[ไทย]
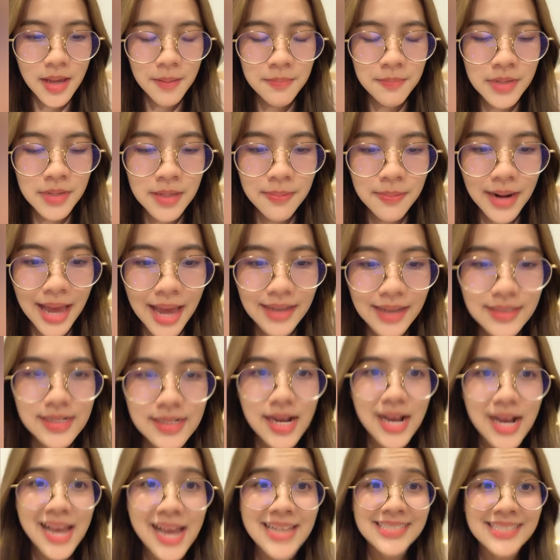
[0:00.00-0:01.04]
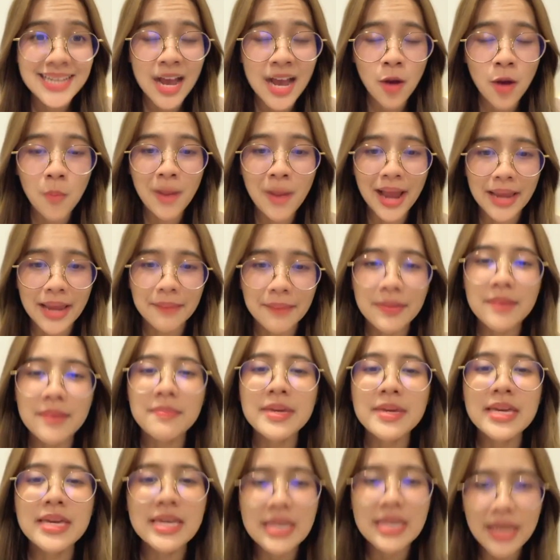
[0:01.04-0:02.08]
มีพระเครื่องให้เช่าไหม ไม่
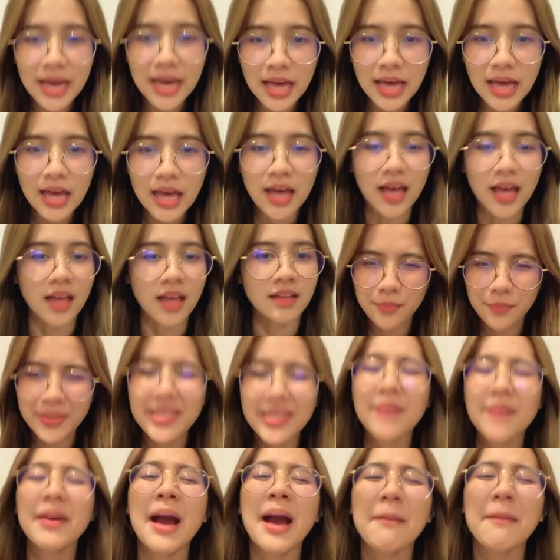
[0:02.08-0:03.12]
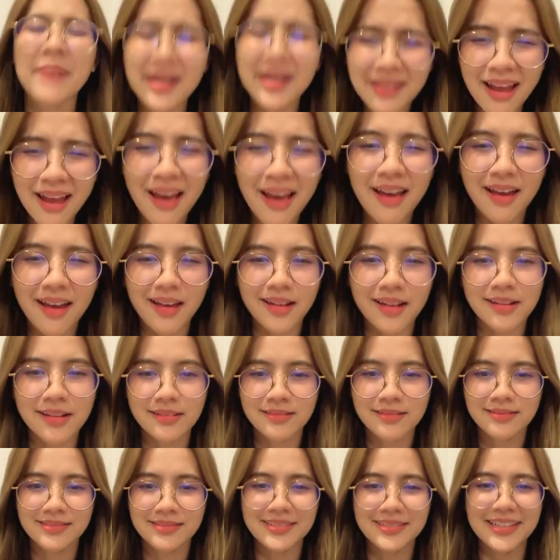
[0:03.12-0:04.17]
มีค่ะ มีแต่พระประธาน
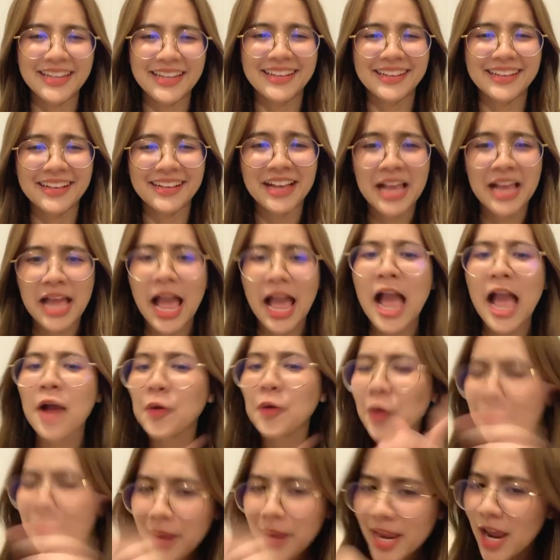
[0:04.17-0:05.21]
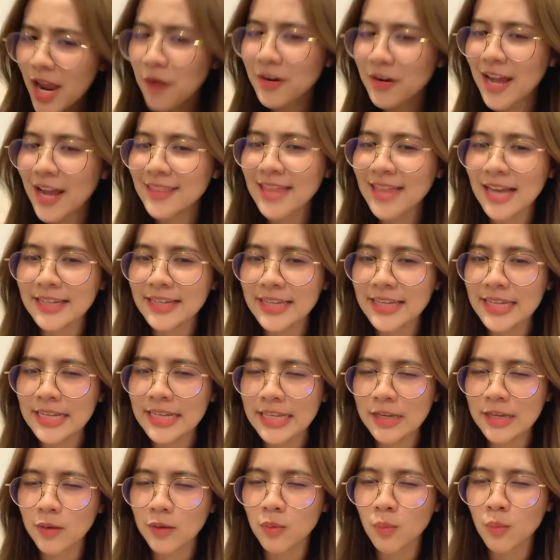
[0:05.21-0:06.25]
คุณพี่เอาหน้าตากี่
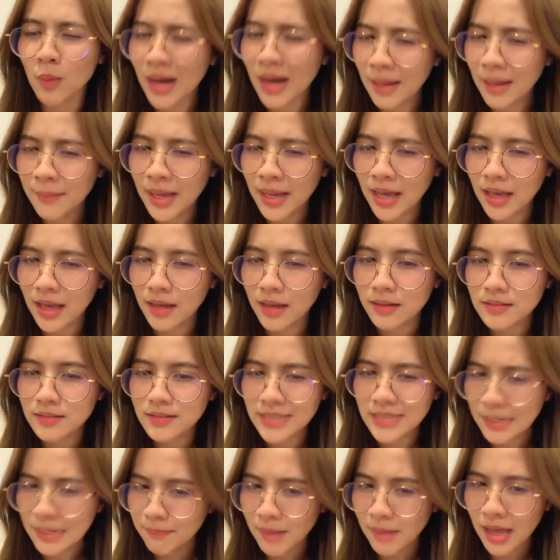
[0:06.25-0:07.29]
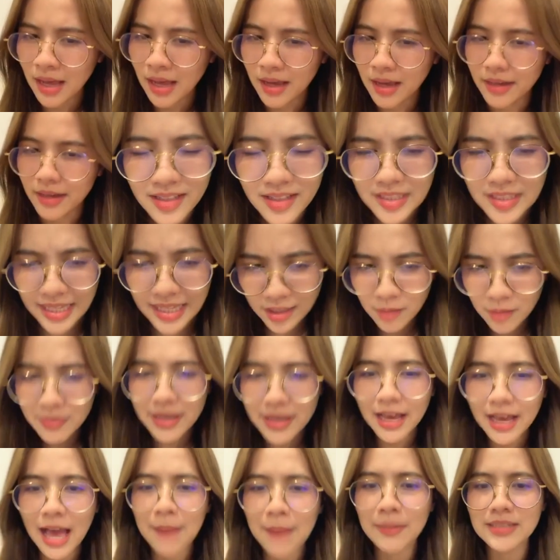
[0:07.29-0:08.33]
นิ้วว่ามาจัดไปแต่ต้อง
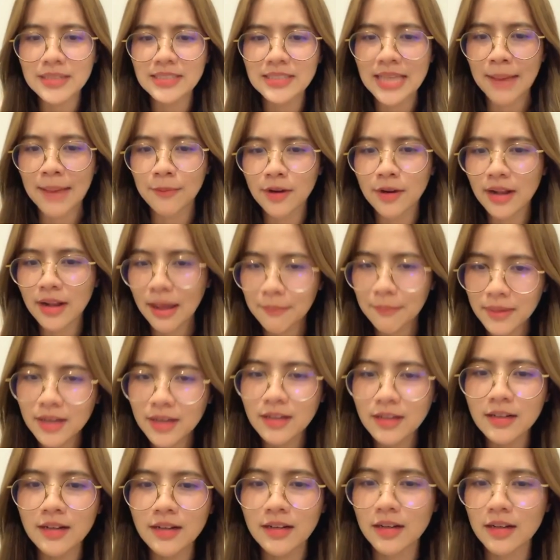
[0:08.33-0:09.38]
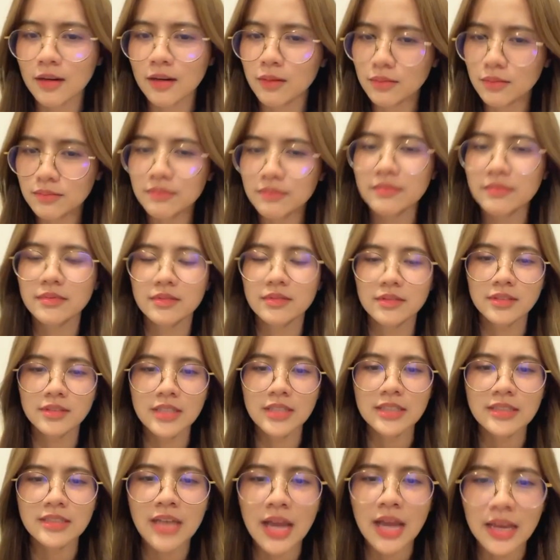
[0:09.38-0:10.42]
มีค่ามัดจำด้วยนะ ไม่คืนเดี๋ยว
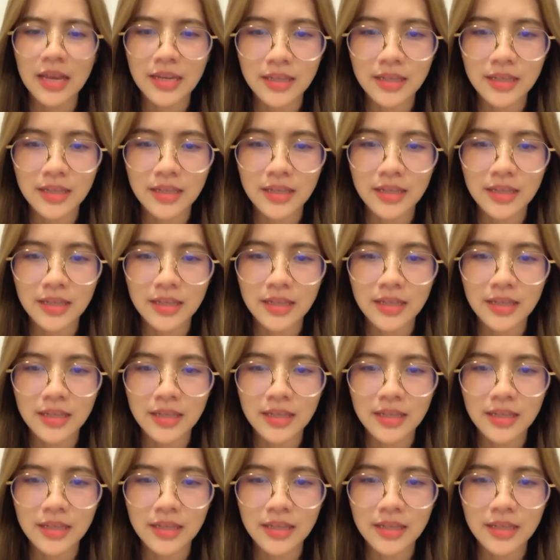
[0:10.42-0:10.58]
เสียใจ